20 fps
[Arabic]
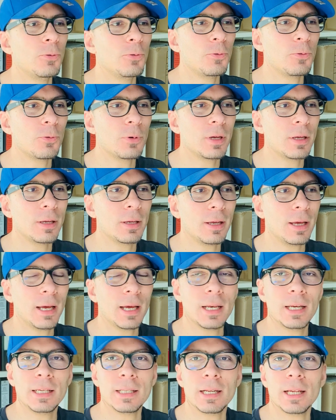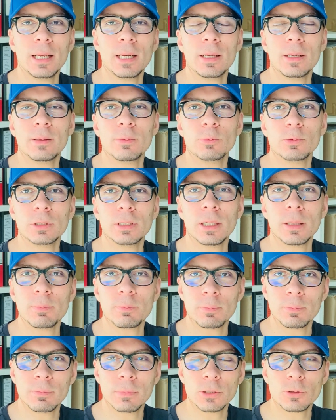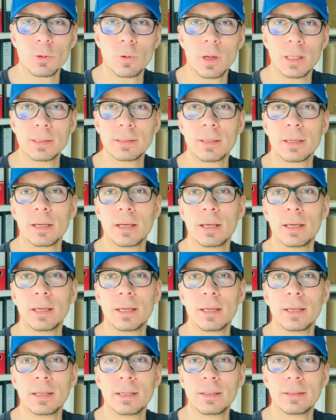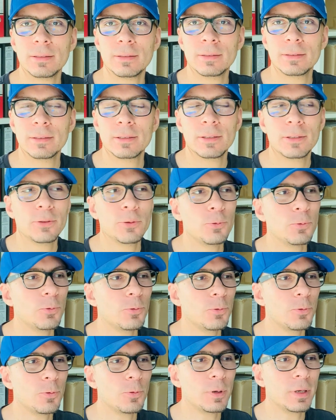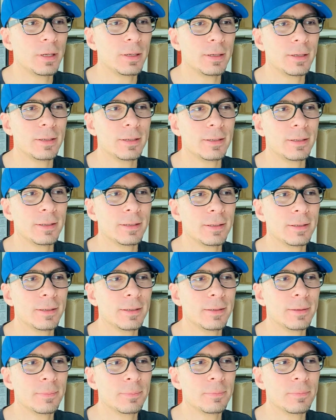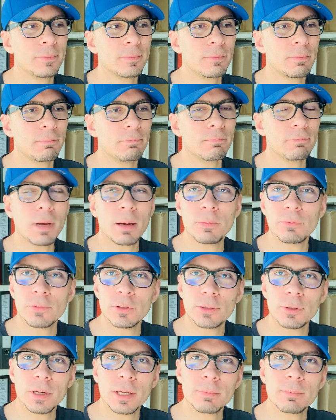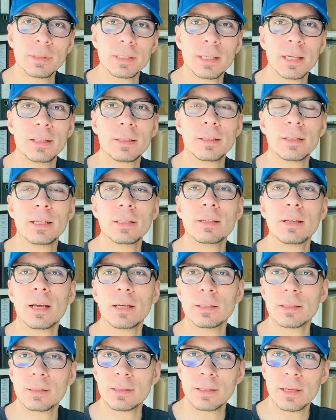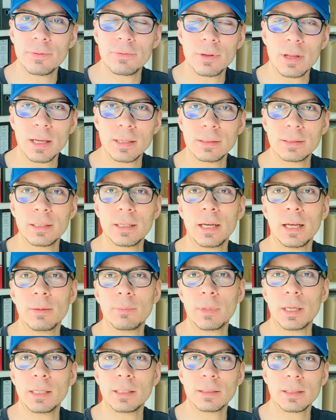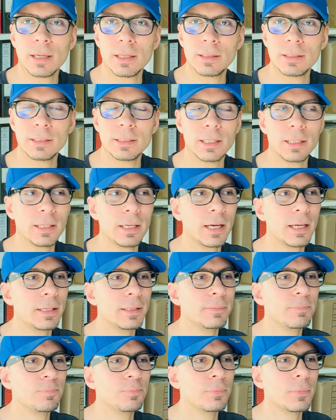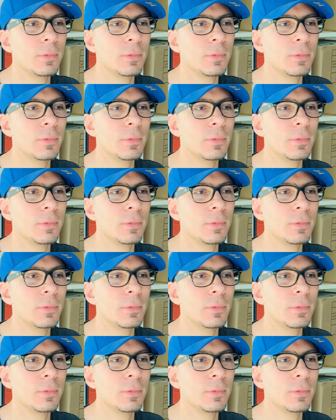وحاليا انا مدير مشروعات سكنية هنا وبعمل فيديوهات بساعد الناس اللي عايزة تسافر عايزة تيجي المانيا تحديدا يعني